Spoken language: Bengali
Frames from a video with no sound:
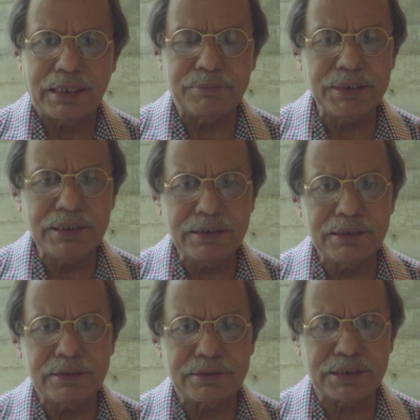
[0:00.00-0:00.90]
আমি
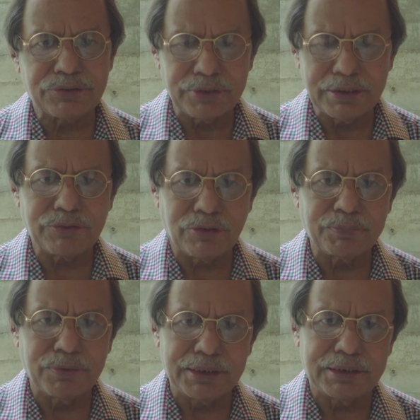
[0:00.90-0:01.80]
যে ধরনের
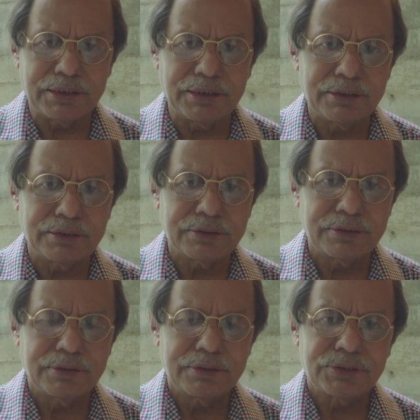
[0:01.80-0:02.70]
গল্প লিখি
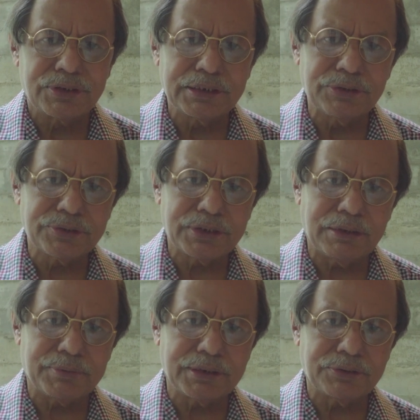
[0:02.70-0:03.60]
সেটি হচ্ছে
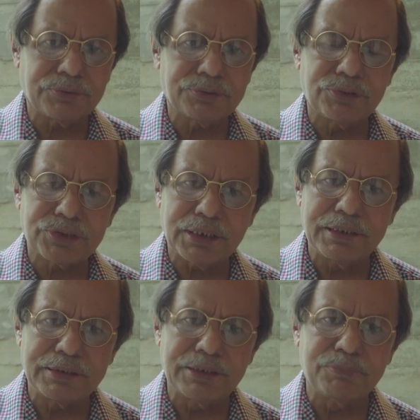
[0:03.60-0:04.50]
আমাদের কথ্য
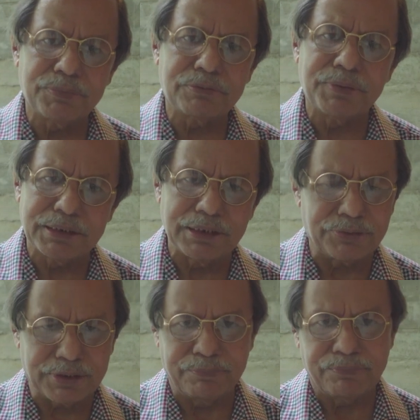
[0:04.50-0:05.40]
সাহিত্যের উপর ভিত্তি
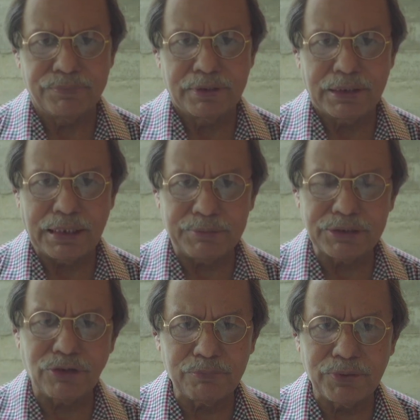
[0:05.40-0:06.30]
করে আমার
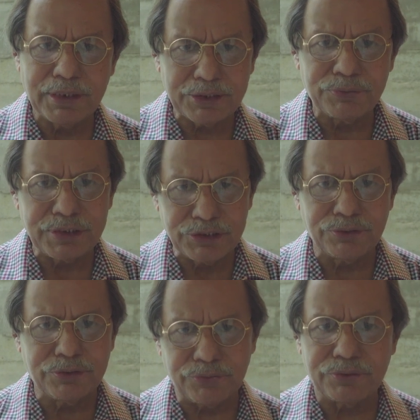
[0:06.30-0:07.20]
গল্প লেখার ঐতিহ্য
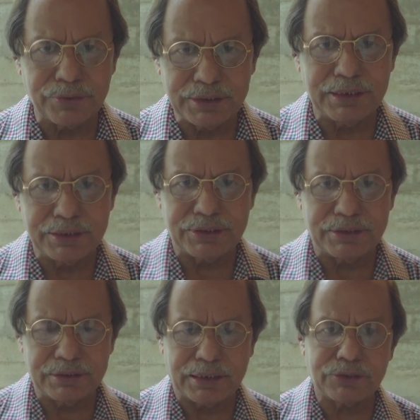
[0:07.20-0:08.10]
গড়ে
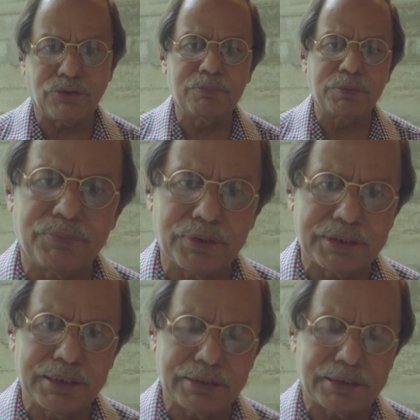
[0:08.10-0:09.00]
দিয়েছেন যারা গল্প
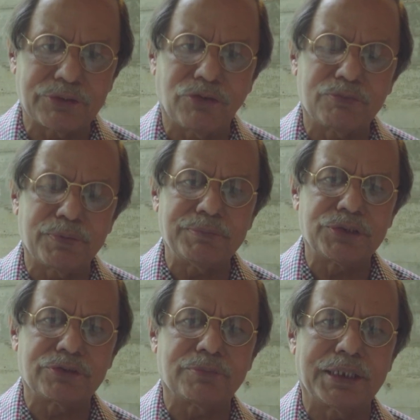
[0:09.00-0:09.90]
বলতেন যাদের গল্প আমি
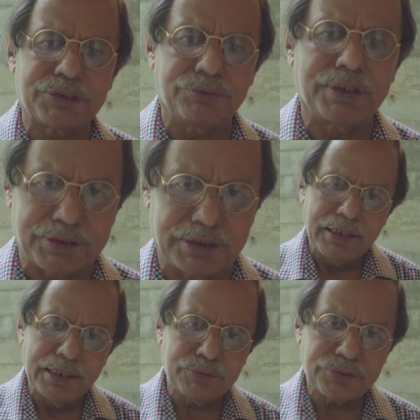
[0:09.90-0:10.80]
ছোটবেলা শুনেছি
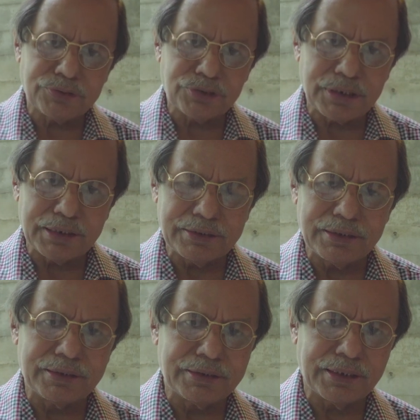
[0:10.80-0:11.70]
এই কথ্য
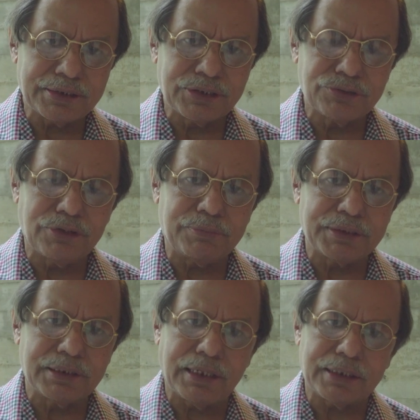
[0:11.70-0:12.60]
সাহিত্যের ইতিহাস কিন্তু
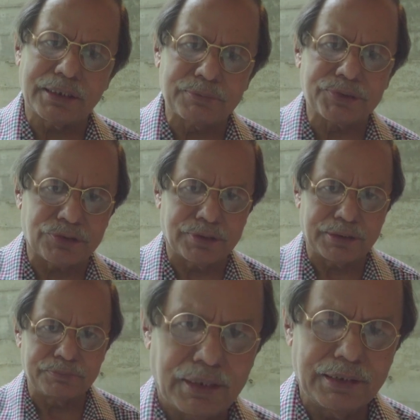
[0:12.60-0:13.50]
আমাদের হাজার বছরের
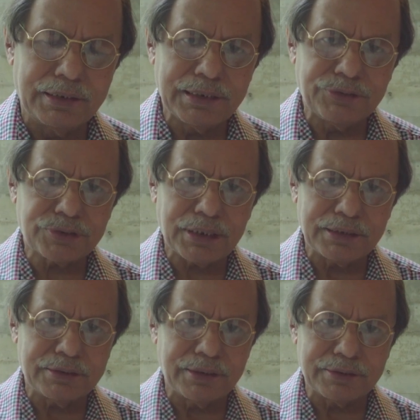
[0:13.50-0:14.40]
আর লিখিত
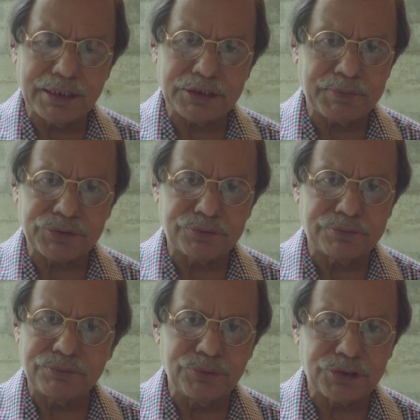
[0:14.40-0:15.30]
সাহিত্যের ইতিহাস মাত্র
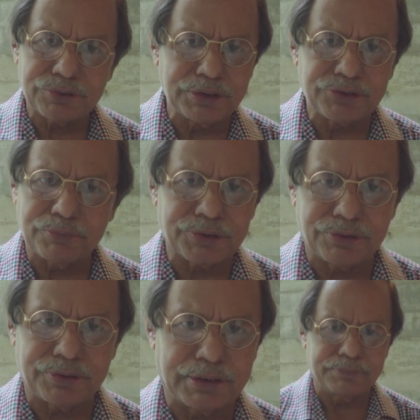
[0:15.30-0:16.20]
দুইশো তিনশো
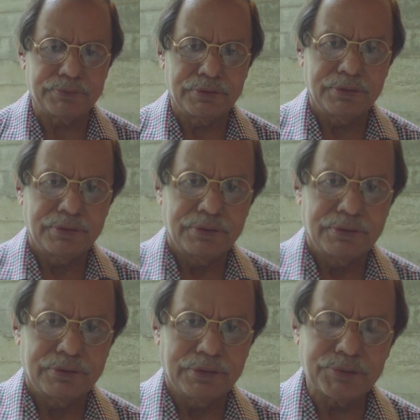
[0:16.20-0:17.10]
বছরের
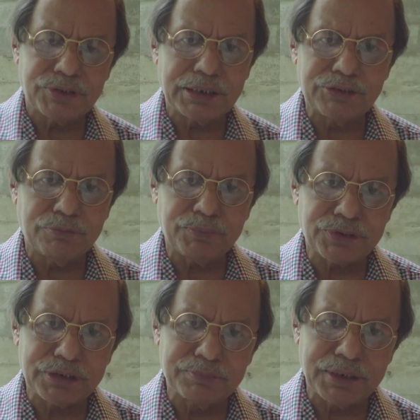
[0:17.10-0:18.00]
এবং সেটিও
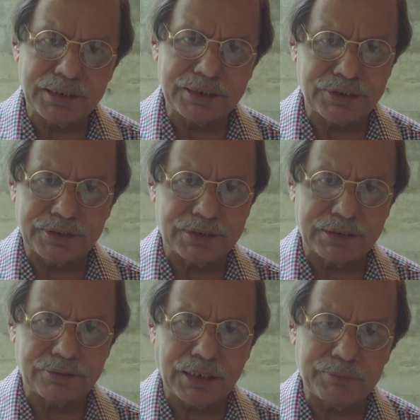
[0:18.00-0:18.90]
পশ্চিম থেকে এসেছে
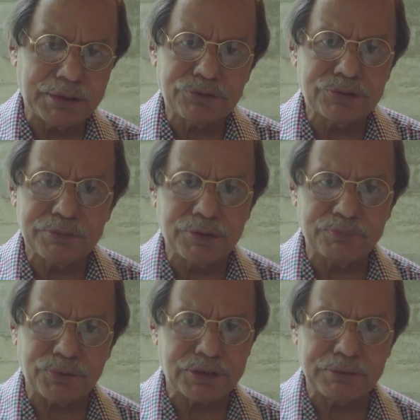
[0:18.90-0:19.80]
তো আমার তো জীবন
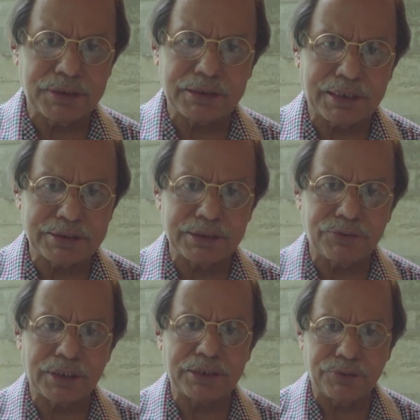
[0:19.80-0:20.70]
পশ্চিমের ধাঁচে
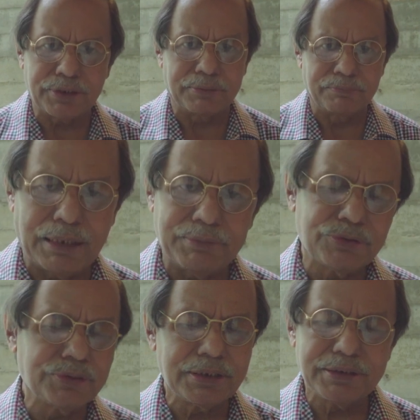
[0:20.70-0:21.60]
গড়া নয় আমার
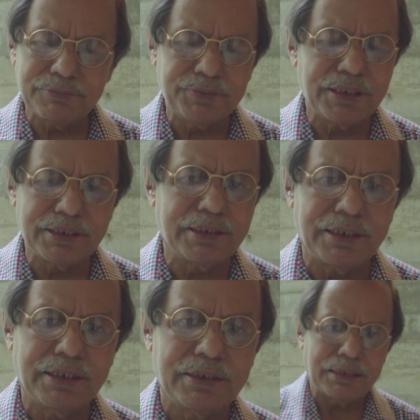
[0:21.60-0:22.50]
ঐতিহ্যে ফিরে
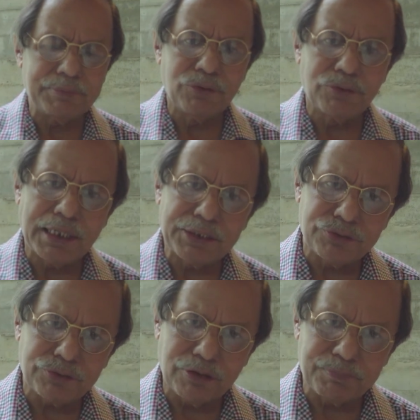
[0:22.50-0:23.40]
গিয়ে আমি
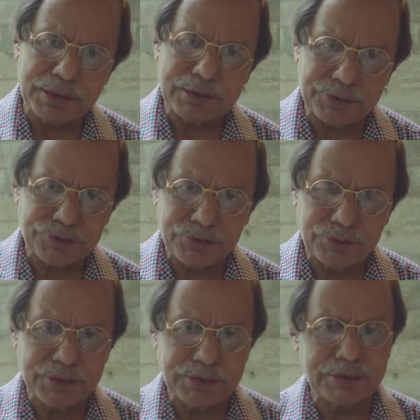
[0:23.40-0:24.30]
লোকায়ত গল্পের দ্বারস্থ
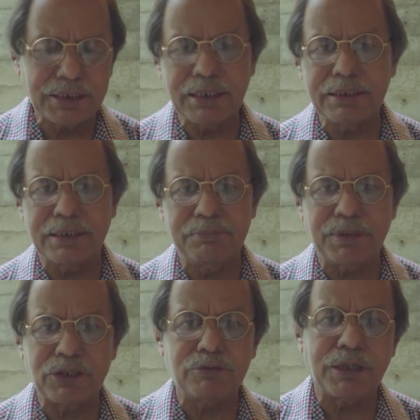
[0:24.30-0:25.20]
হয়েছি যেখানে
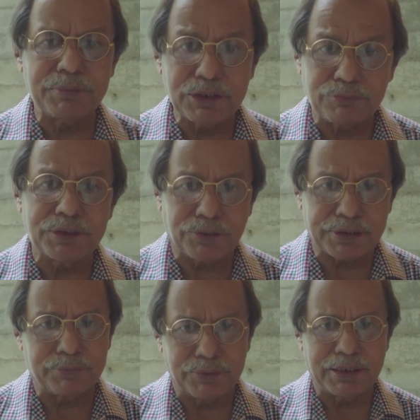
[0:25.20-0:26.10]
ব্যঙ্গমা বেঙ্গমি
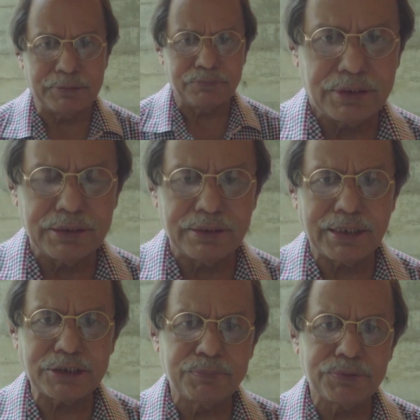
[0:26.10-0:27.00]
কথা বলে যেখানে
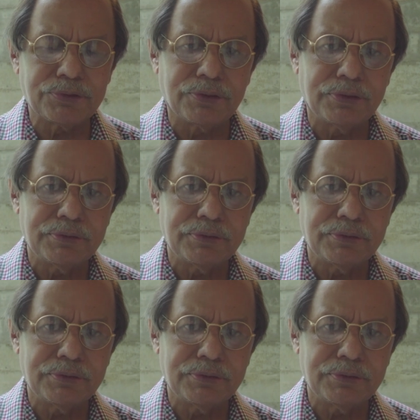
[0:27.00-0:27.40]
রাজপুত্র